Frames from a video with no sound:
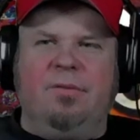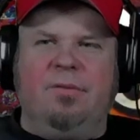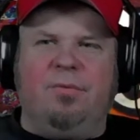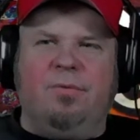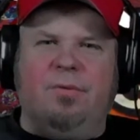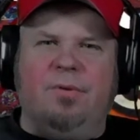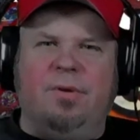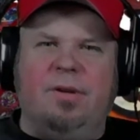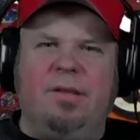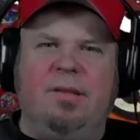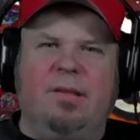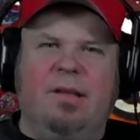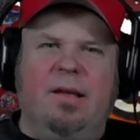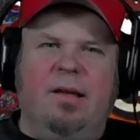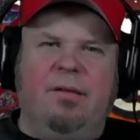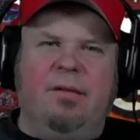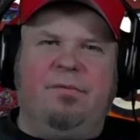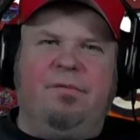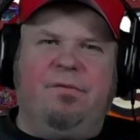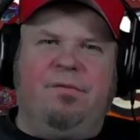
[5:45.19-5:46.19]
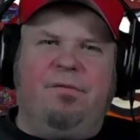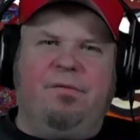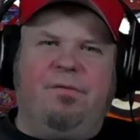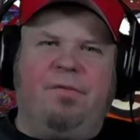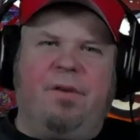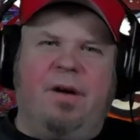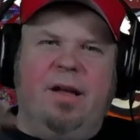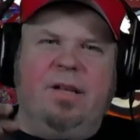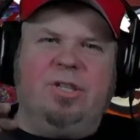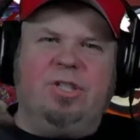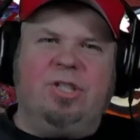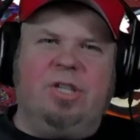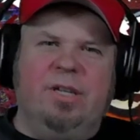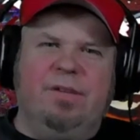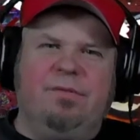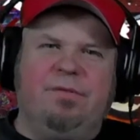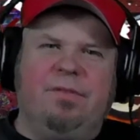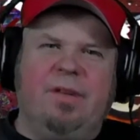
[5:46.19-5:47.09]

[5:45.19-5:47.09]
so dieser Feinschliff.